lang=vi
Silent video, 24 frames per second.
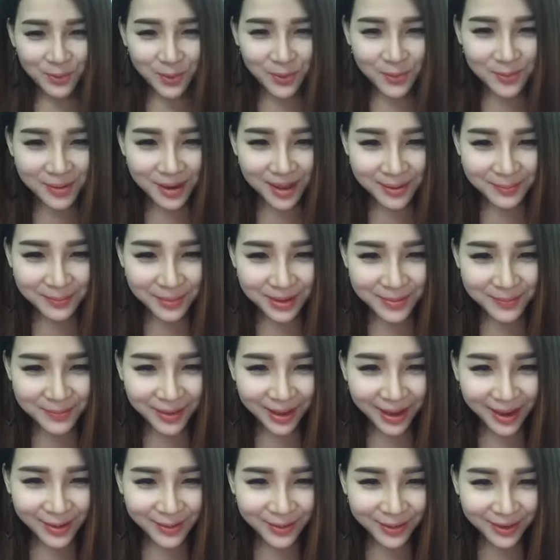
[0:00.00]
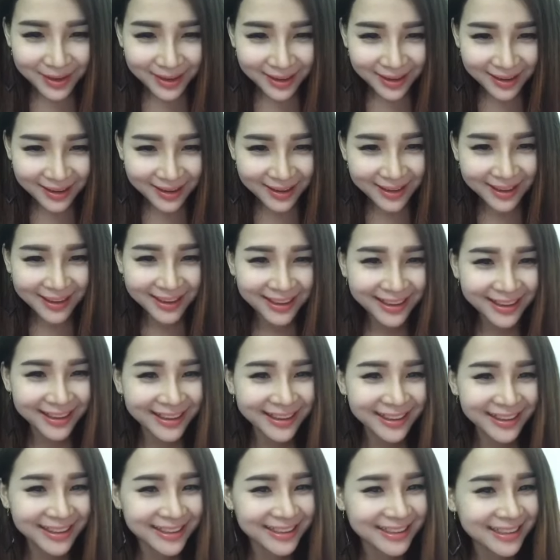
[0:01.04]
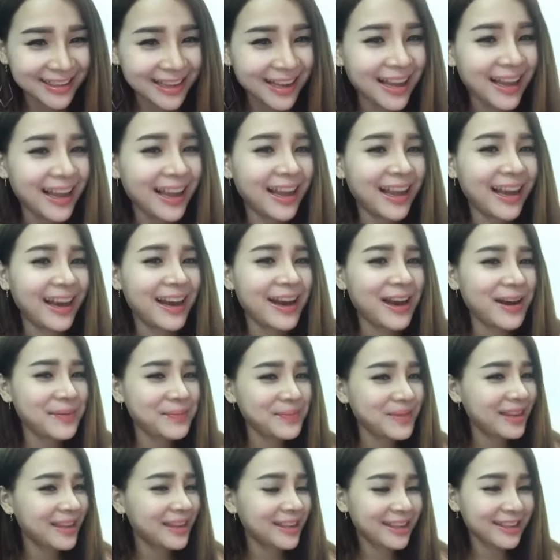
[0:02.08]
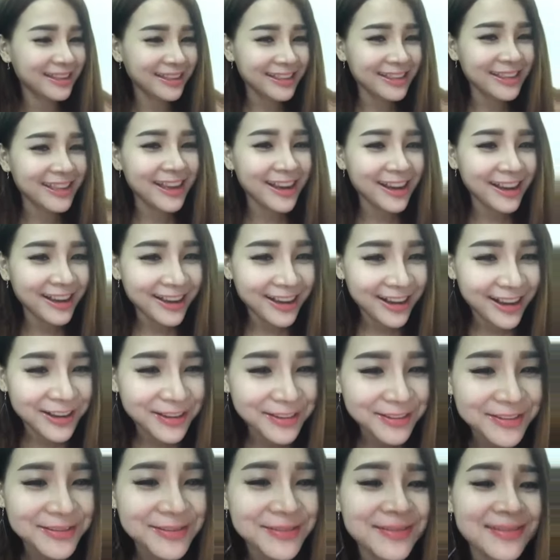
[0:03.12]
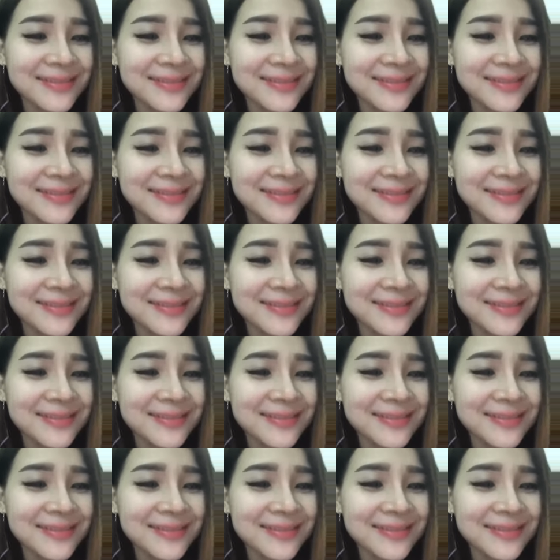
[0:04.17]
mốt làm em theo hi hi. Không, chị chưa có chơi đâu.